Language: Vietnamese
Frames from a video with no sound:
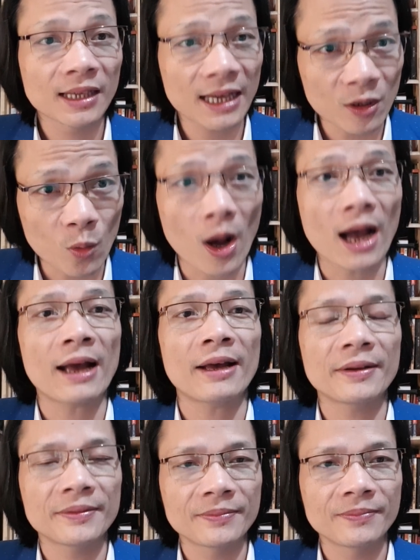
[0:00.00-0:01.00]
Kết quả
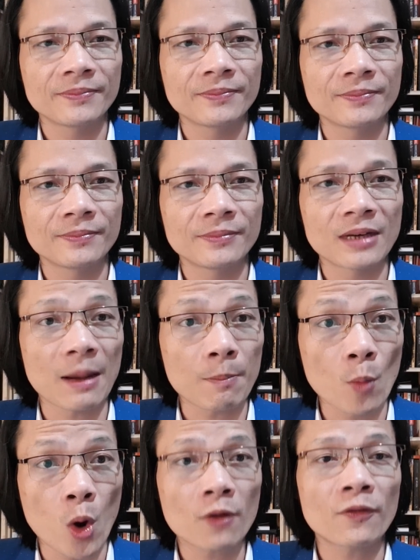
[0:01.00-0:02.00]
là
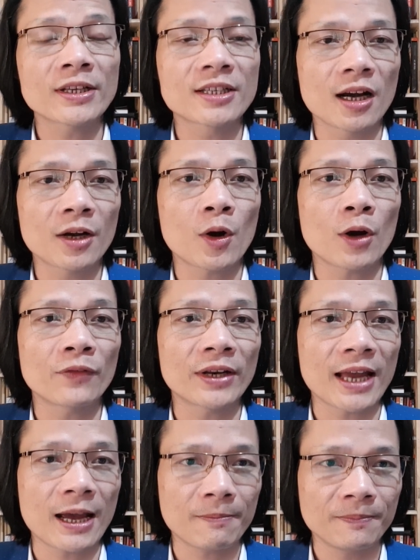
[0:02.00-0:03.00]
buộc phải rời khỏi Việt
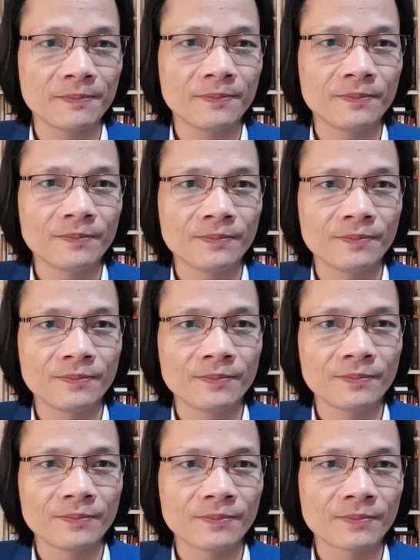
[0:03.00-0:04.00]
Nam,
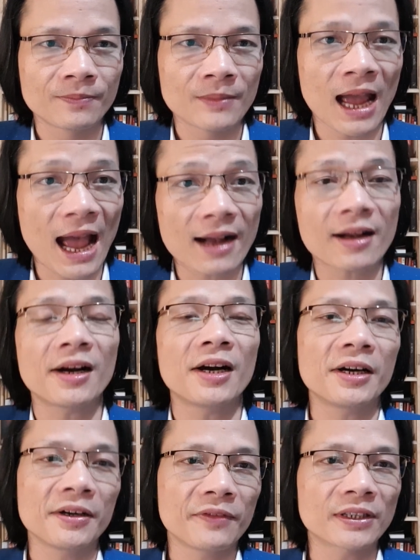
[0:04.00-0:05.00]
hạ cờ
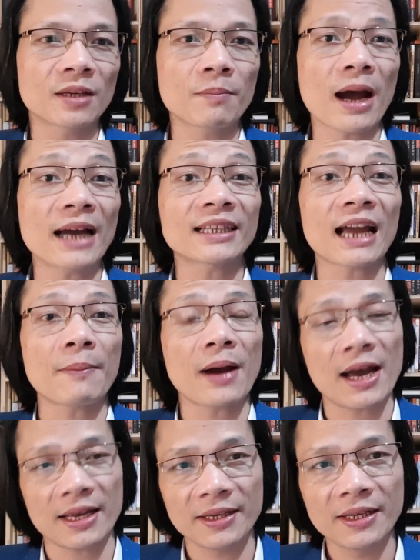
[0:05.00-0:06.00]
và thất bại thảm
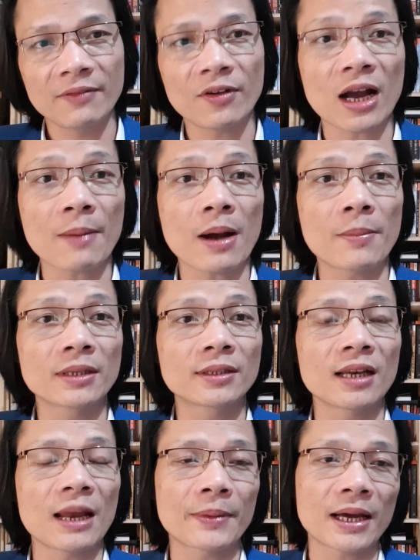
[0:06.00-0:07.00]
hại vào ngày ba mươi tháng
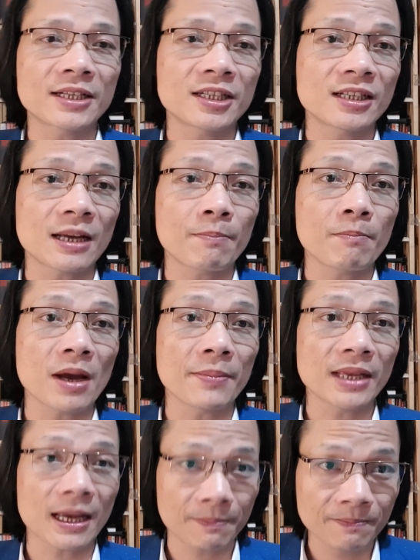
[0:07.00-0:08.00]
tư năm một nghìn chín trăm bảy
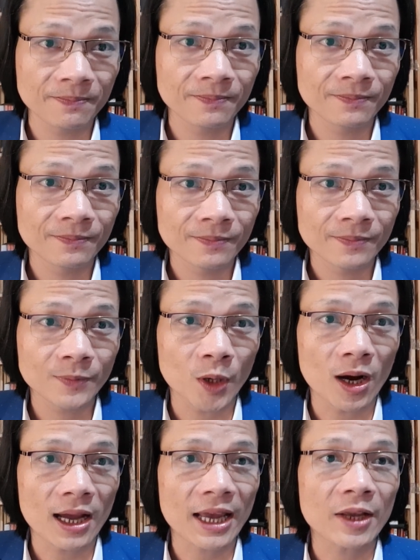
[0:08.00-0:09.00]
mươi lăm. Đó
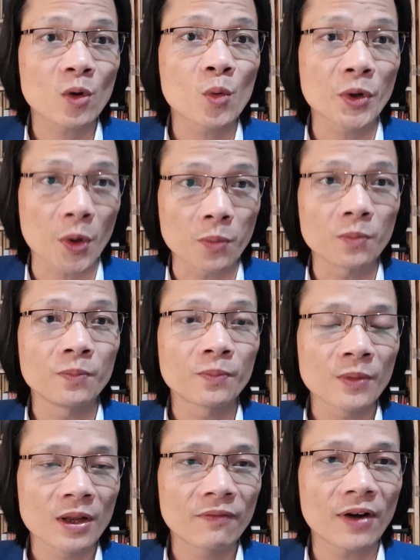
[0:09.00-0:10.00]
là ngày cuối cùng.
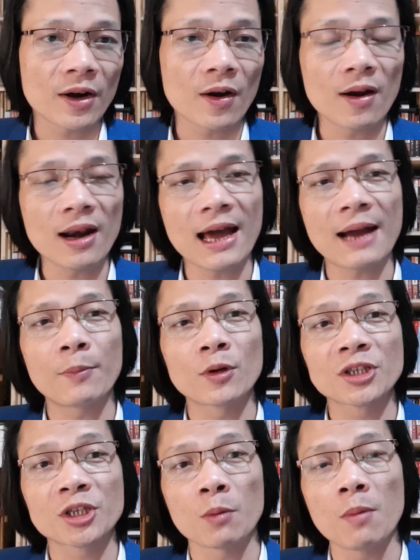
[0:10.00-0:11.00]
Và đó là một
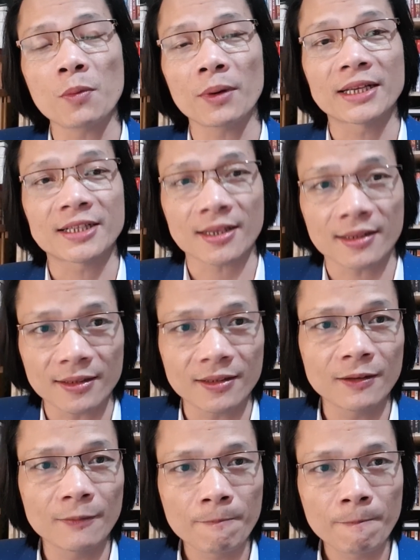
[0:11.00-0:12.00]
dấu mốc lịch sử
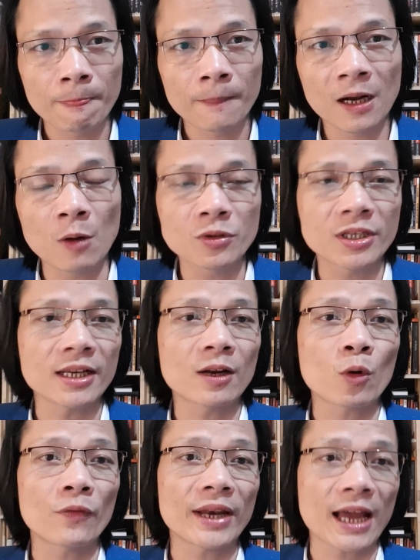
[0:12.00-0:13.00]
không chỉ là
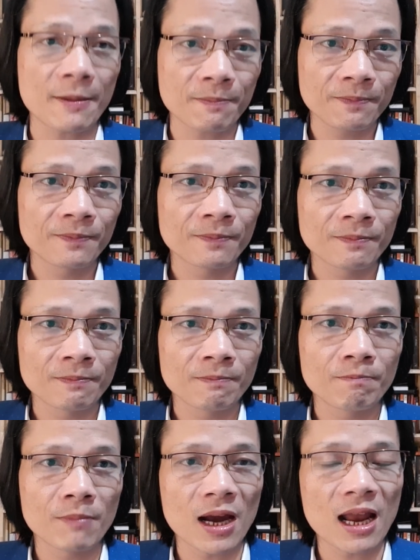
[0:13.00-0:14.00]
của Việt Nam
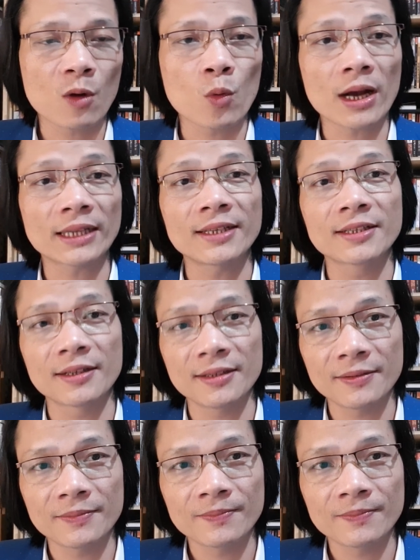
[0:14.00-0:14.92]
mà là của cả thế giới.